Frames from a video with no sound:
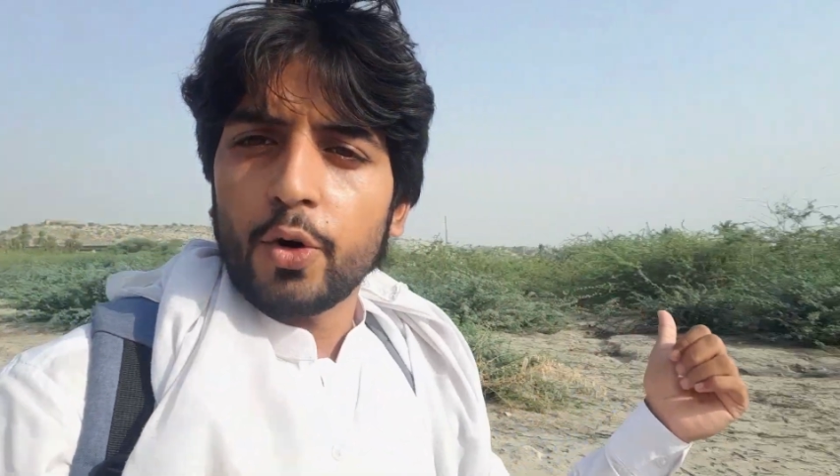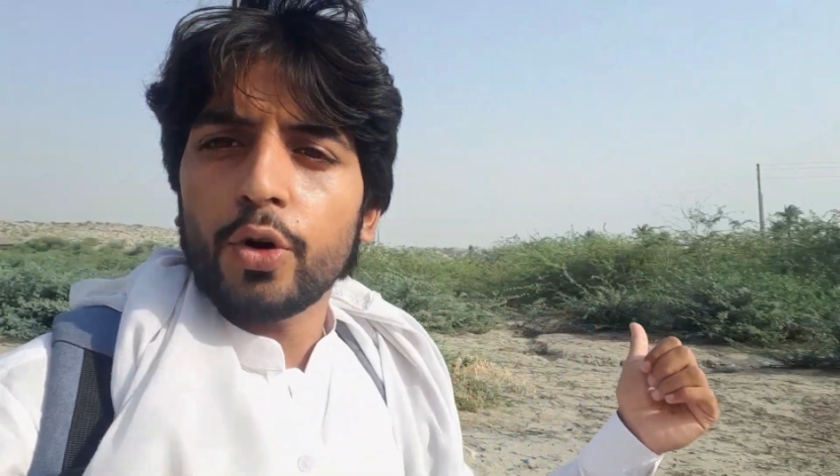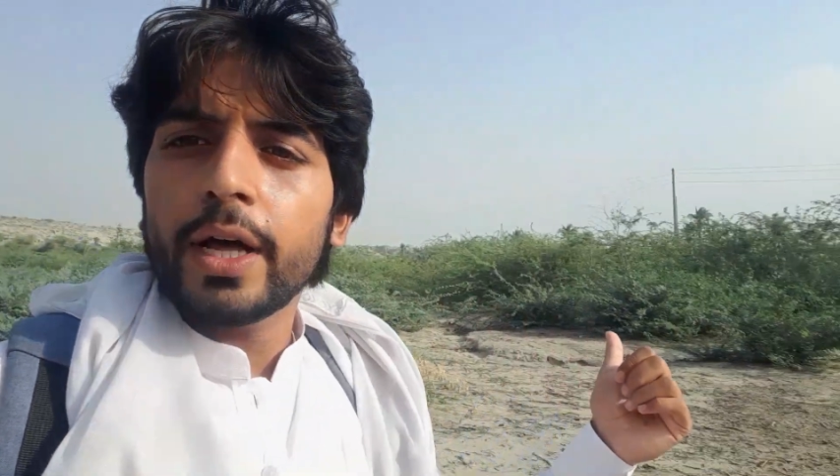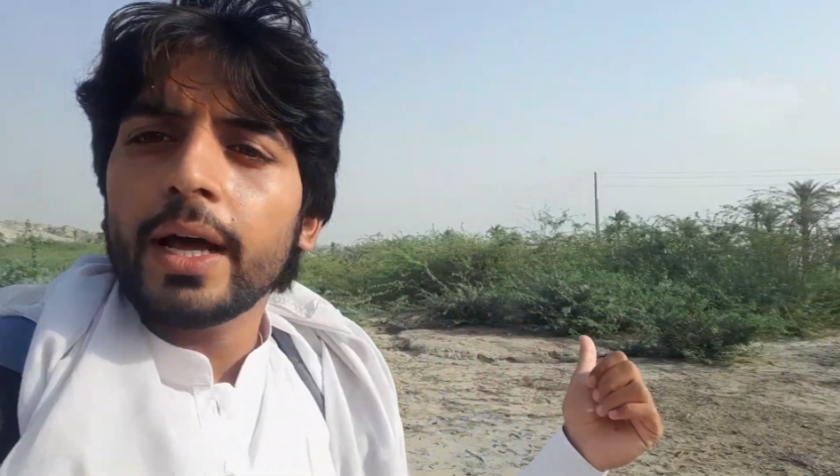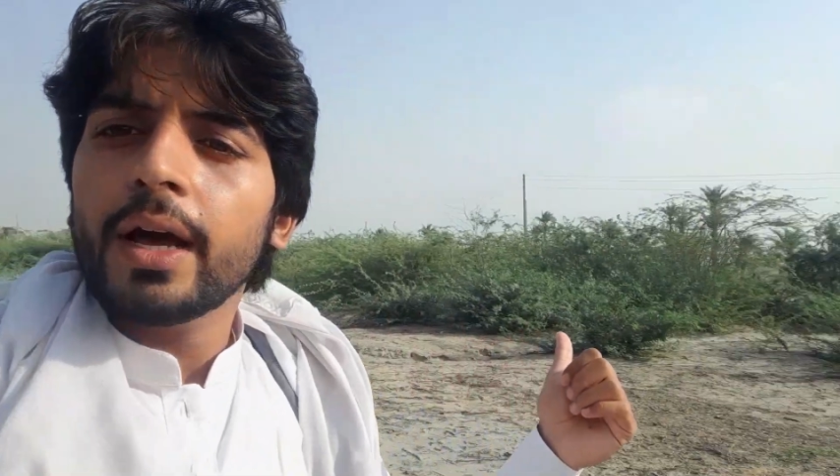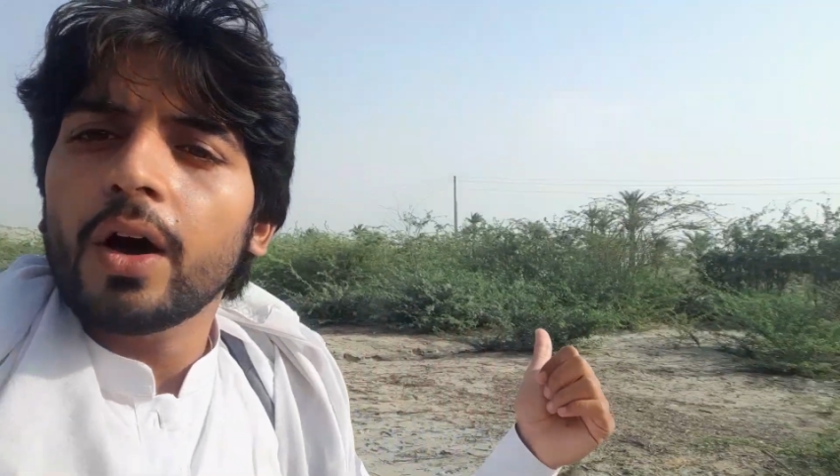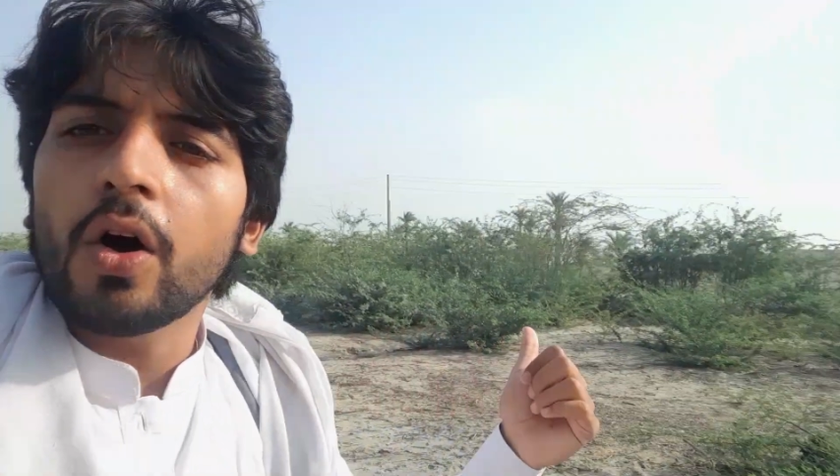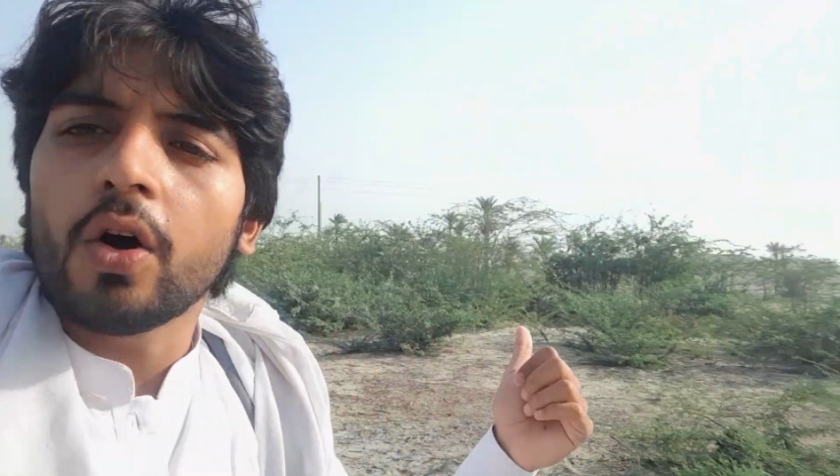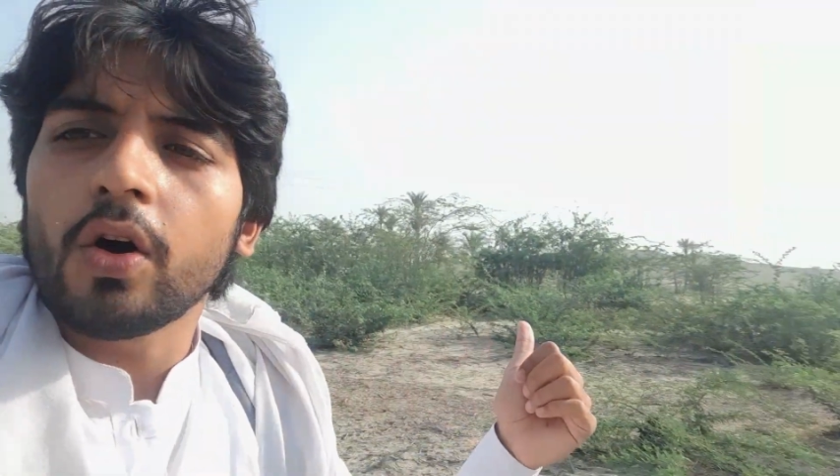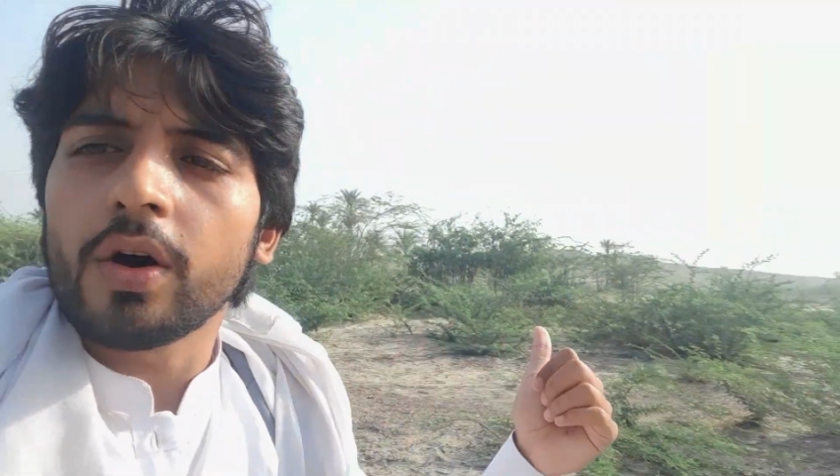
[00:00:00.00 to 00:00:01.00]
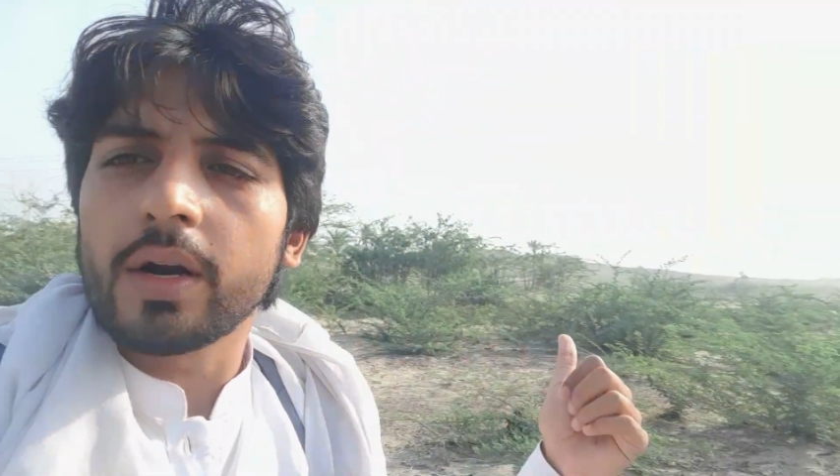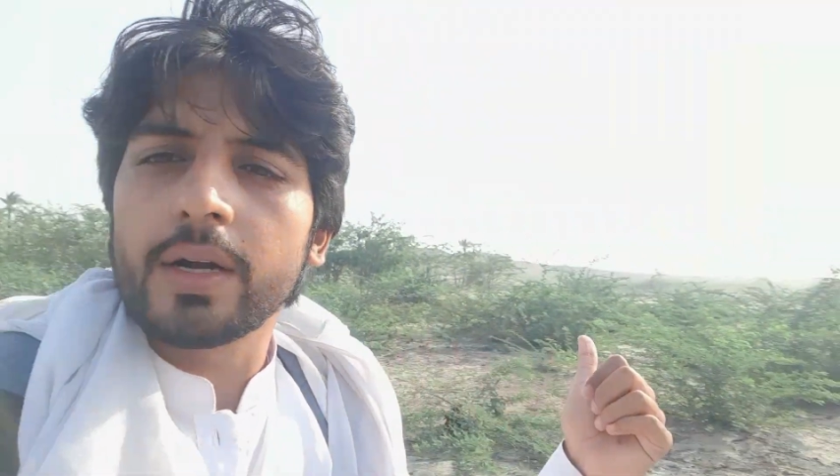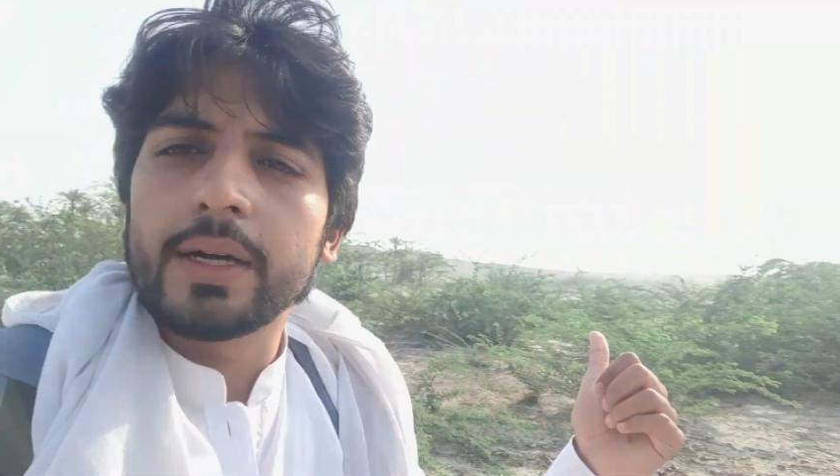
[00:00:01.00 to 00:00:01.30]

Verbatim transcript: रोड है और